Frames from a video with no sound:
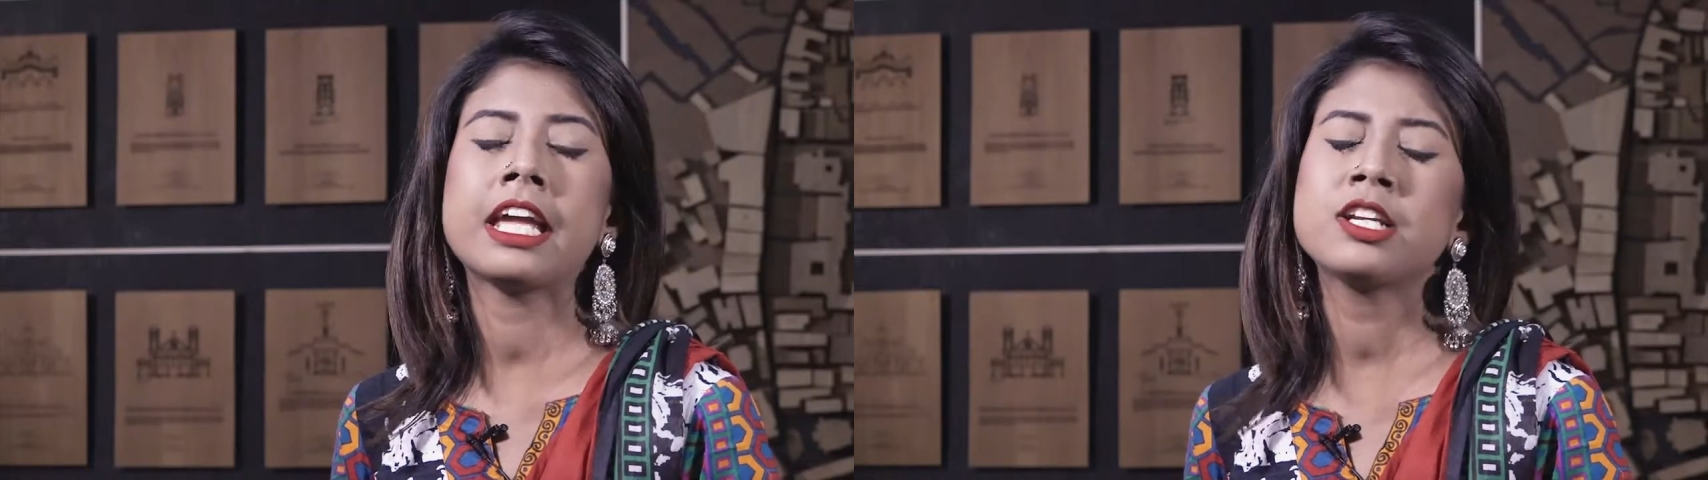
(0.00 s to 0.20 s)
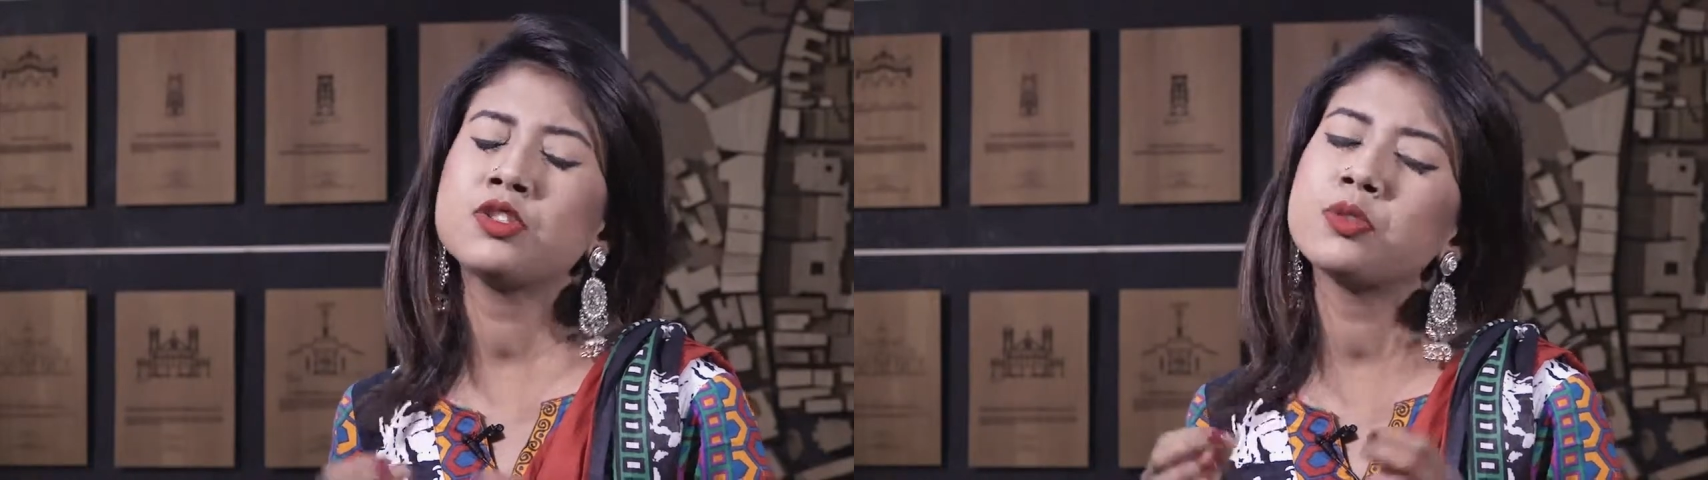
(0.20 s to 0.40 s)

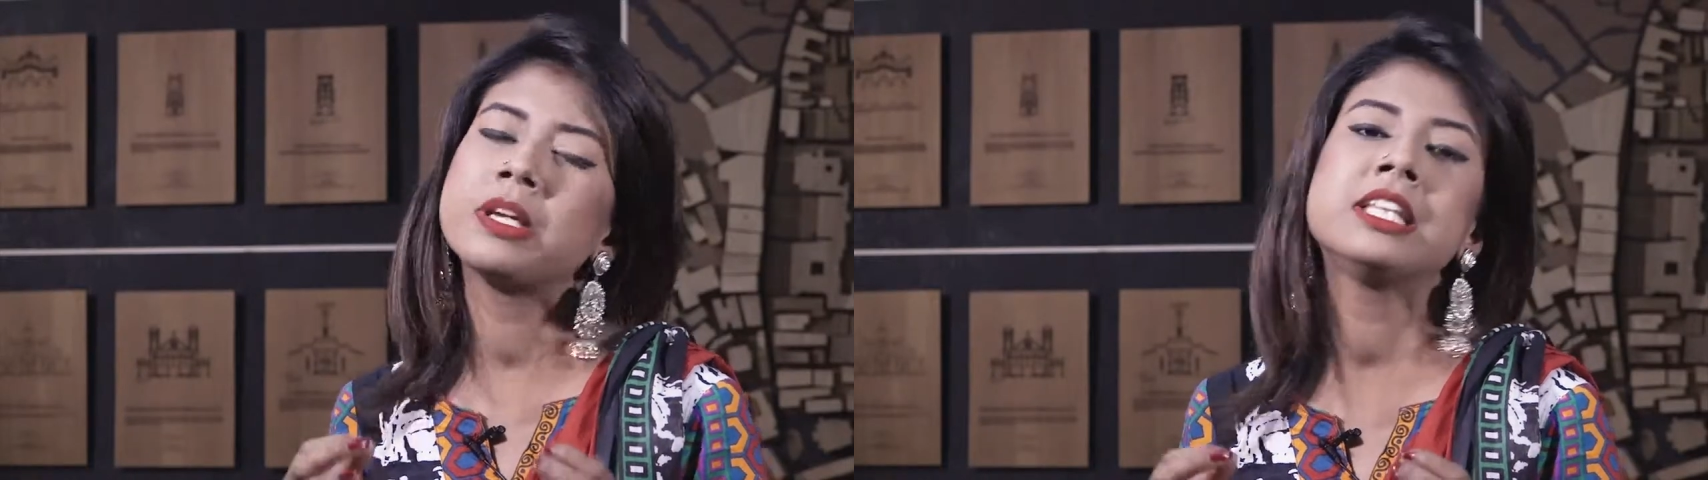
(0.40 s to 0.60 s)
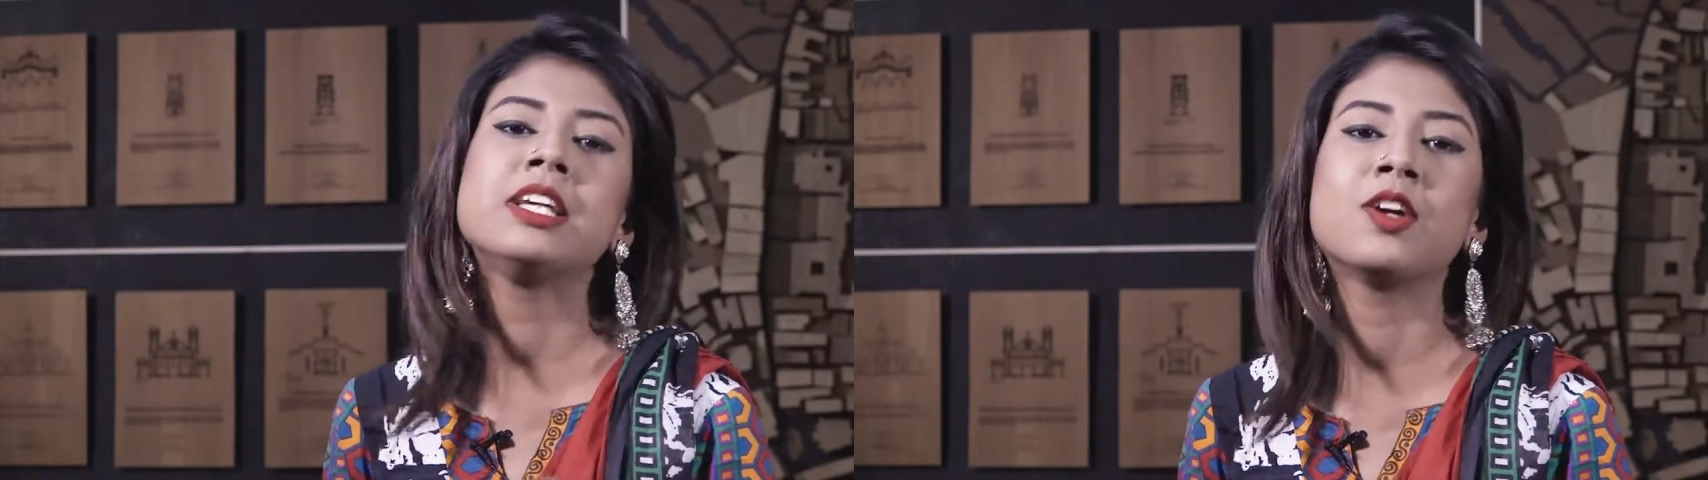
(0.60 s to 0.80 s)
একটু
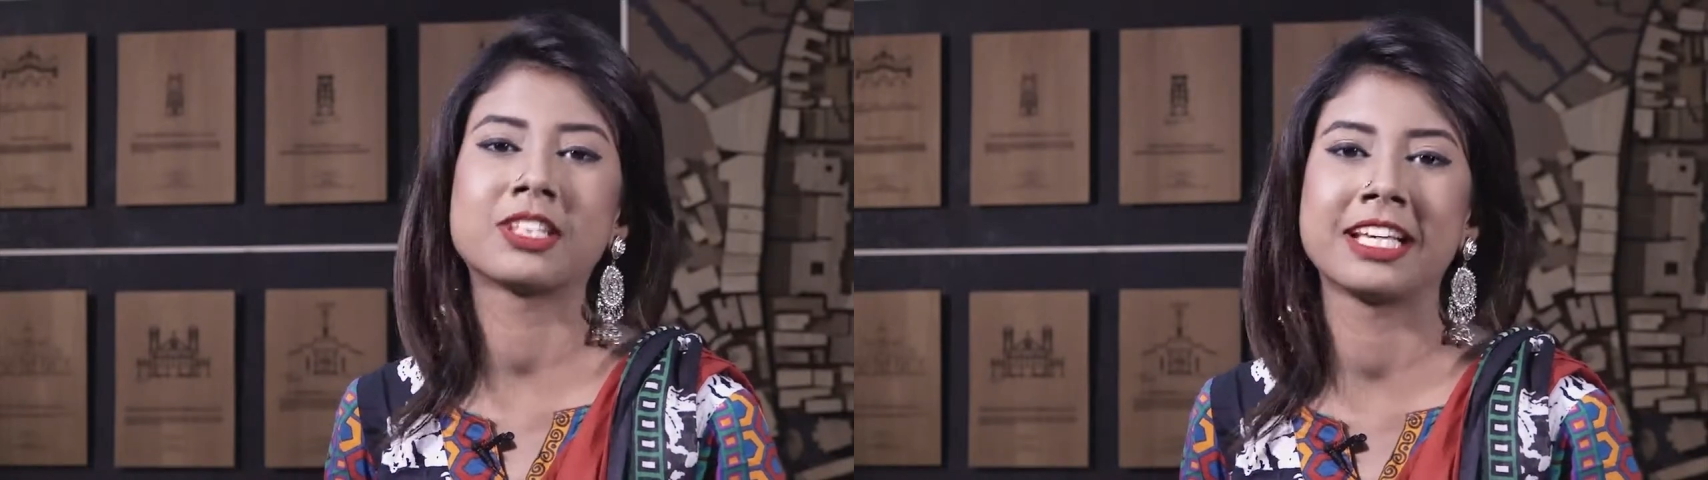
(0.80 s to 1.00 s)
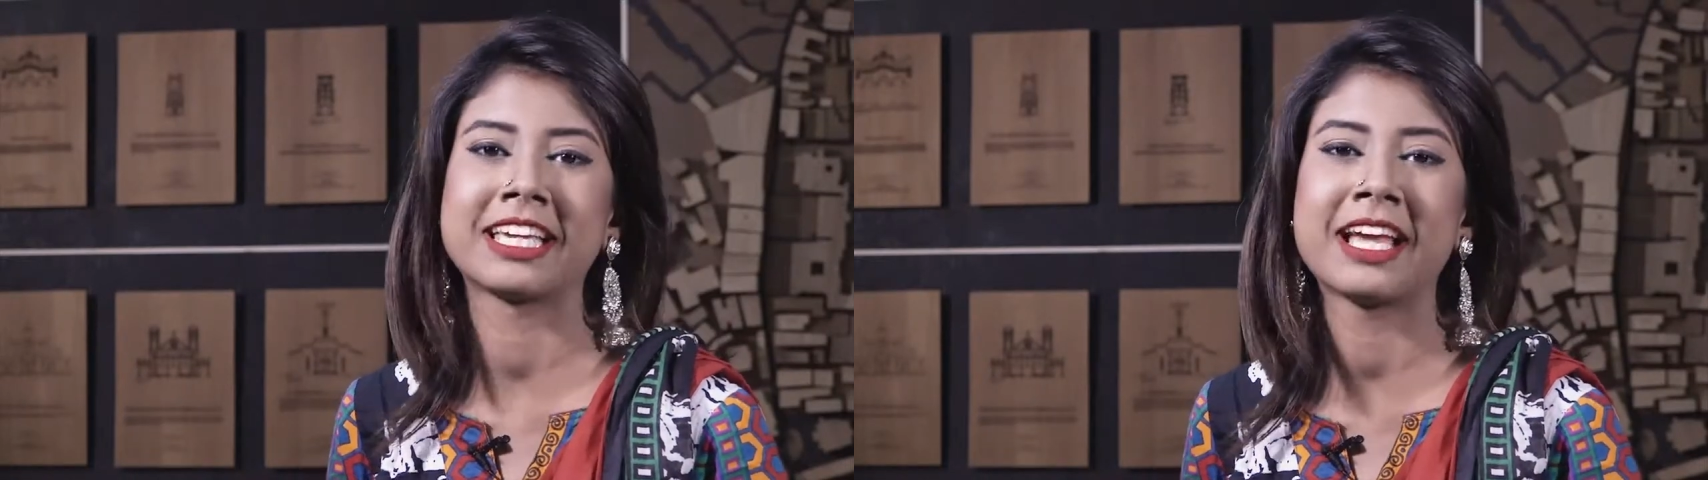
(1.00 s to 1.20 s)
ভীতিকর
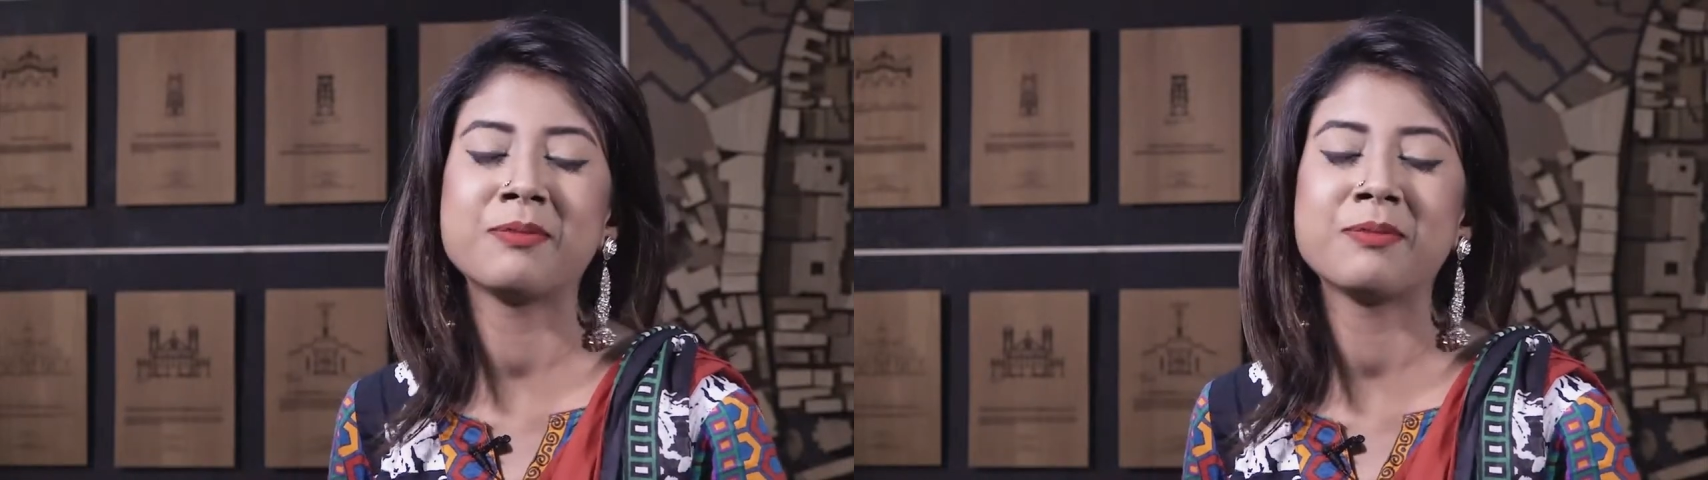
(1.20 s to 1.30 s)
থাকে